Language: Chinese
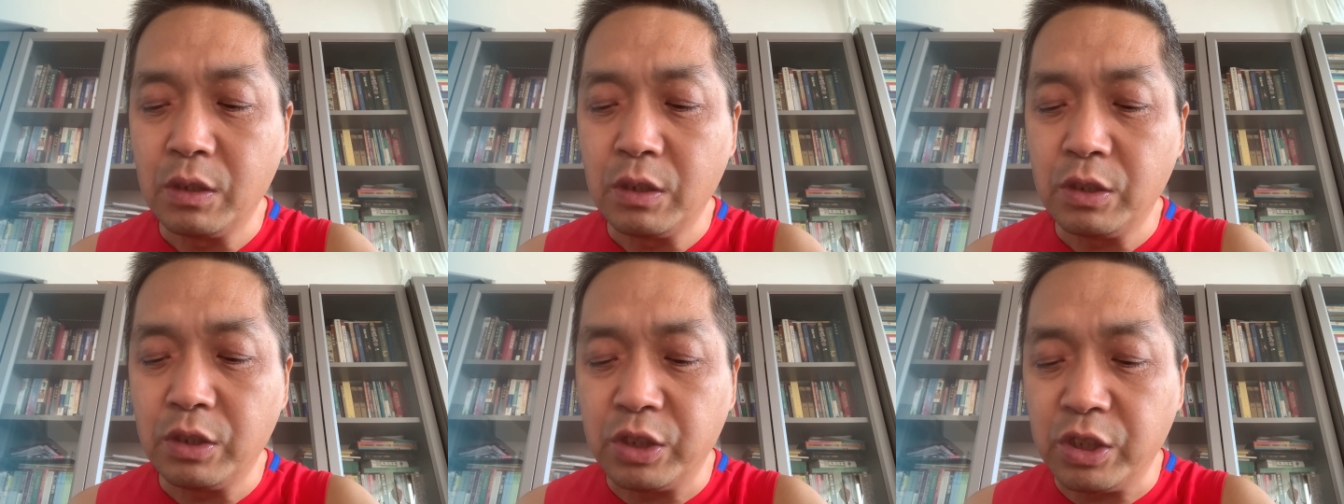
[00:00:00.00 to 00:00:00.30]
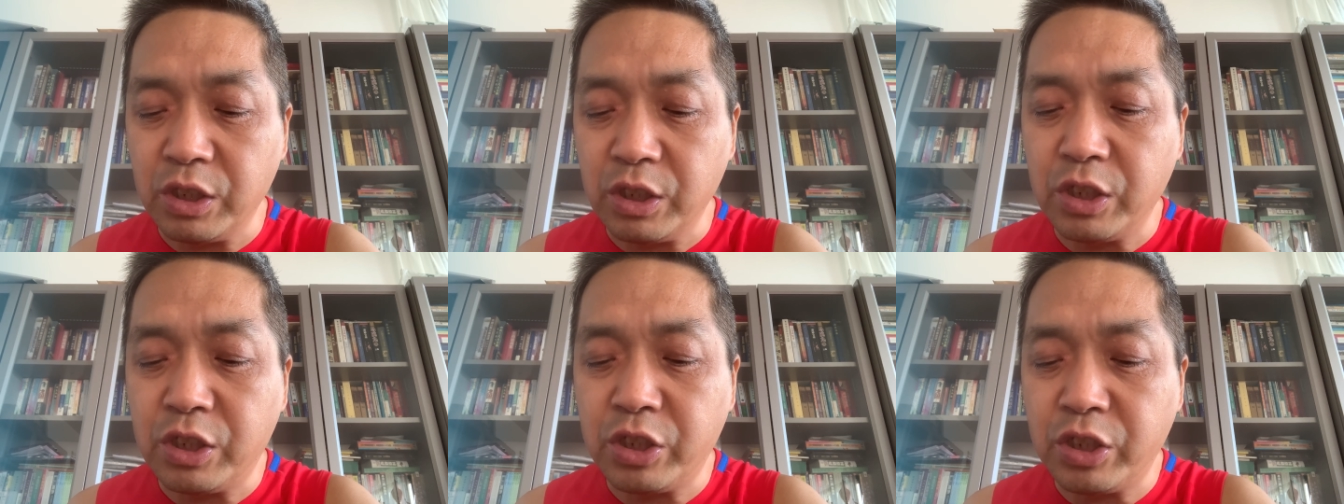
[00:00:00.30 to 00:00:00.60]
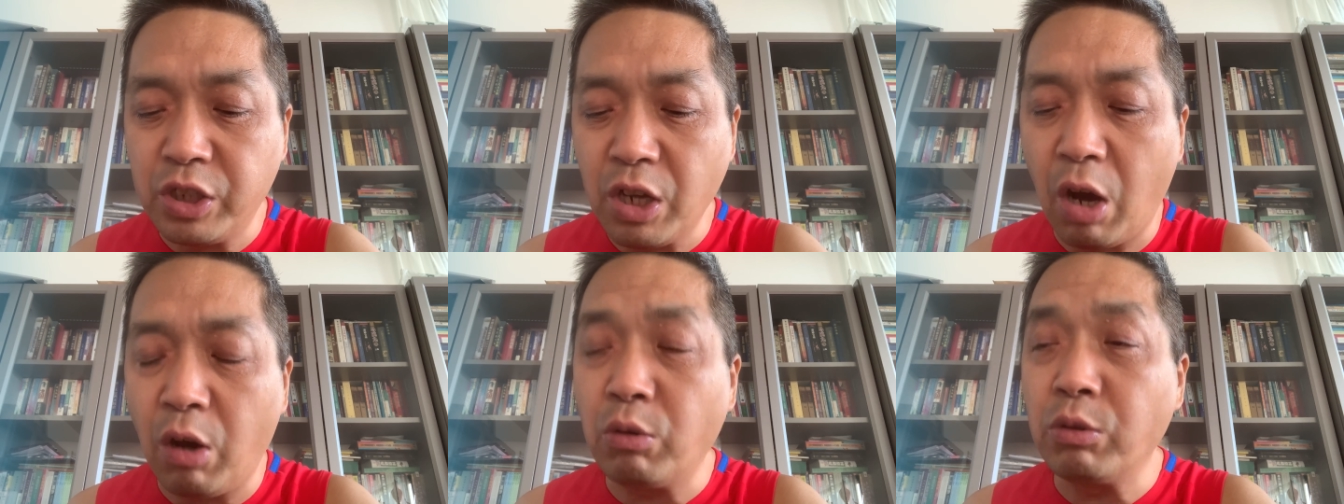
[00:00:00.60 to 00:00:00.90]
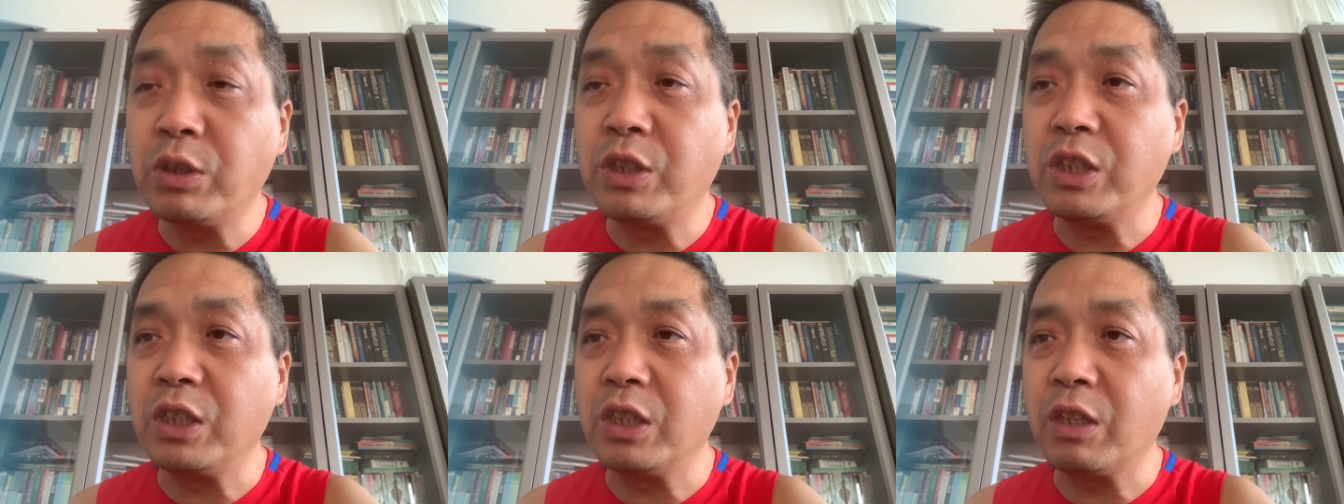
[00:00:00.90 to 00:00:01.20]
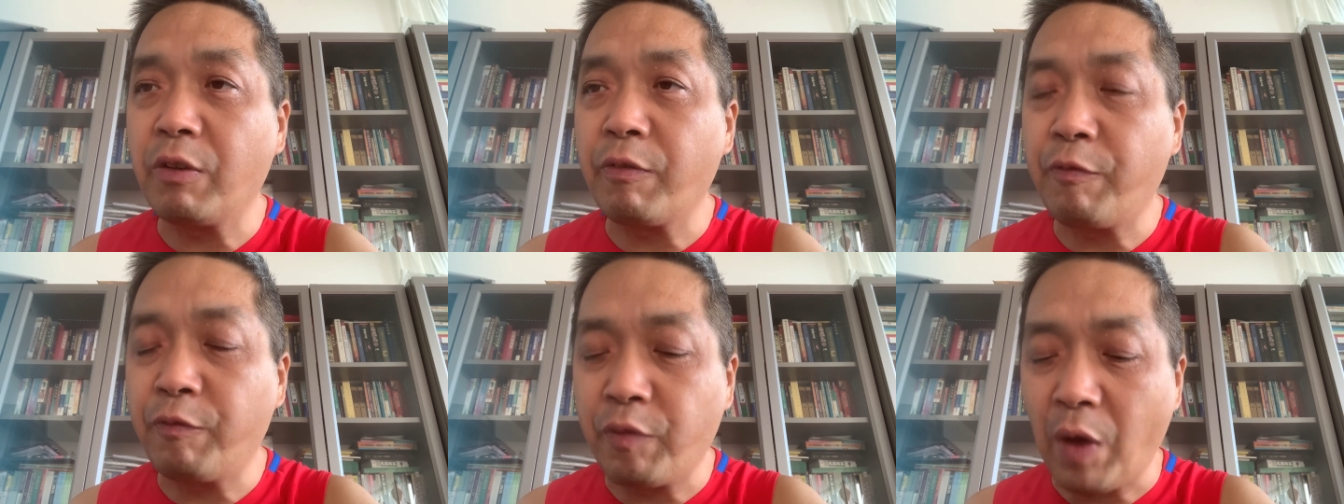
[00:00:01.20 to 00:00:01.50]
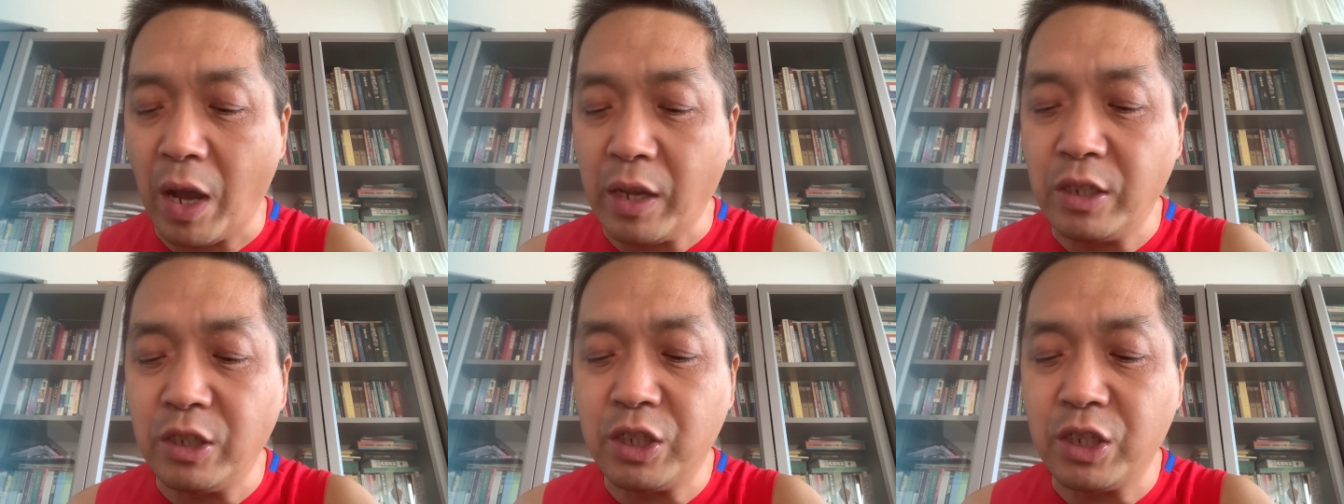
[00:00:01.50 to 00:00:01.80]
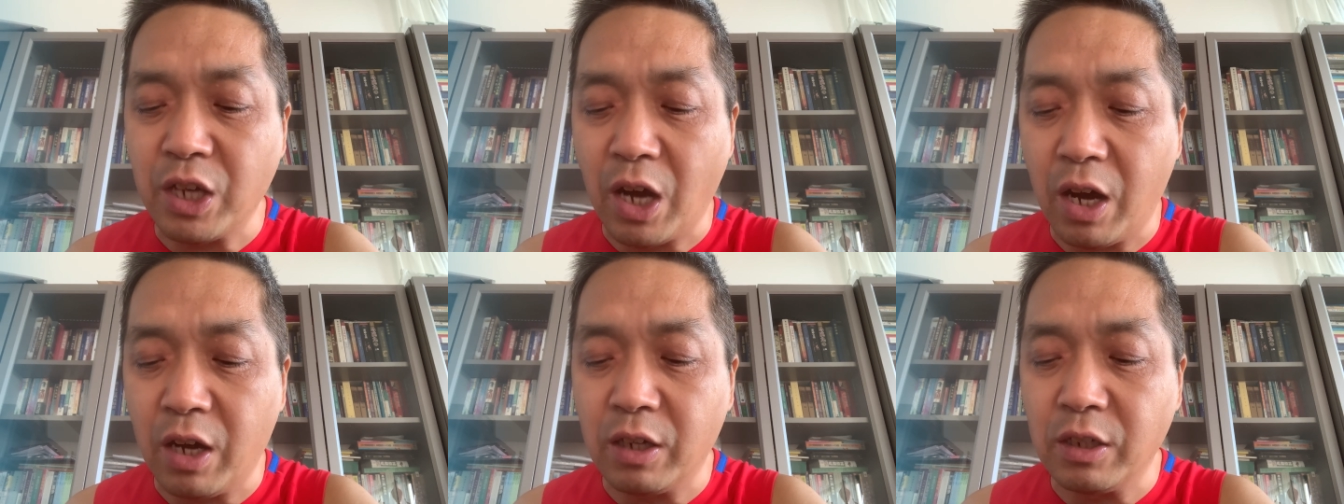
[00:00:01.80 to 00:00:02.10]
其消极的反
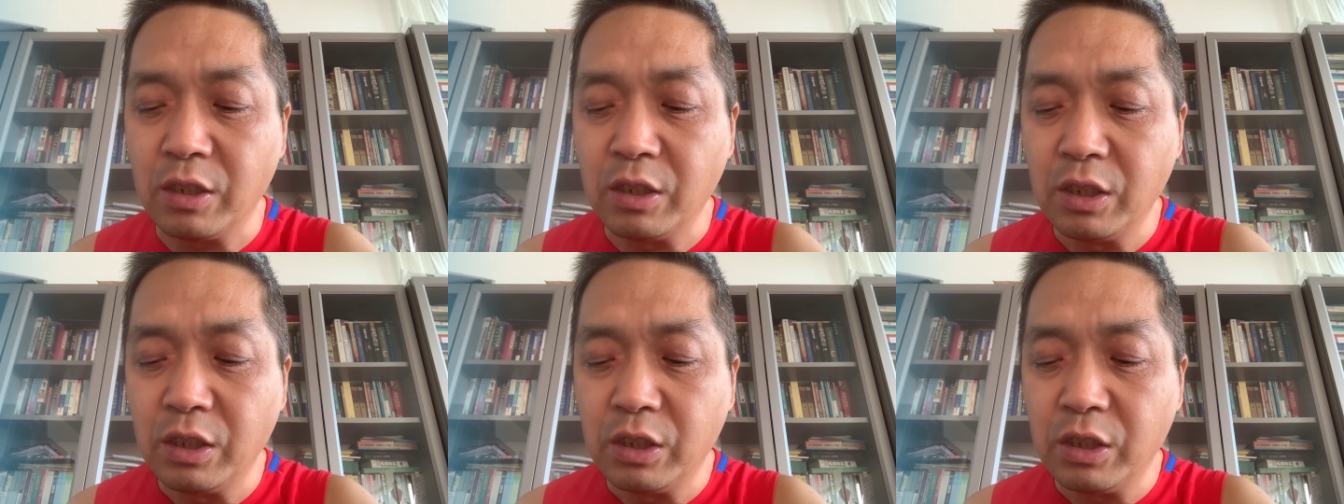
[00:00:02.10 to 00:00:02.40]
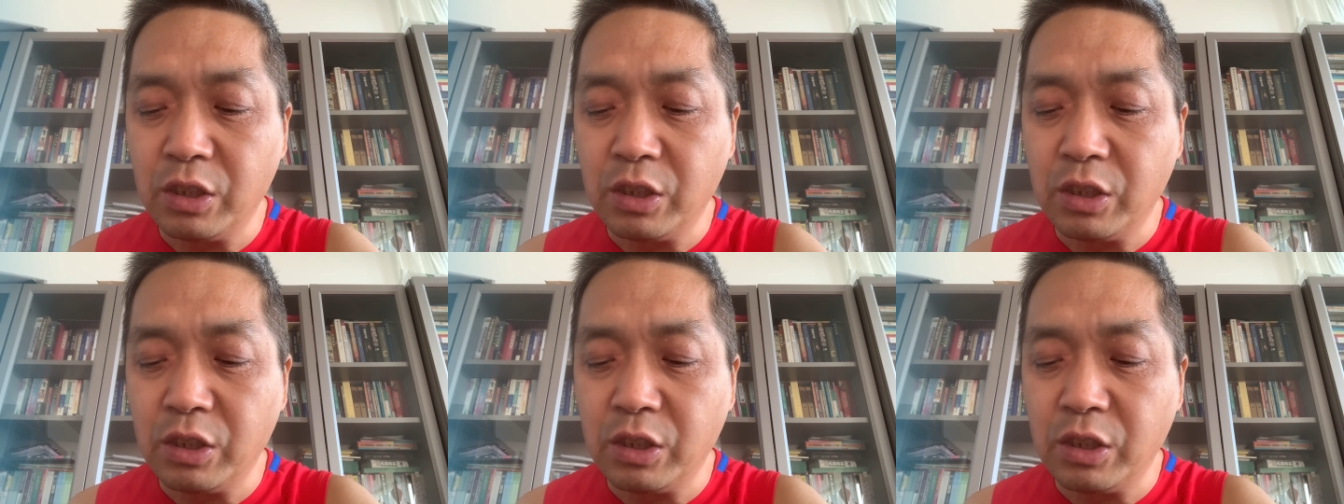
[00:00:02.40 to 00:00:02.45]
响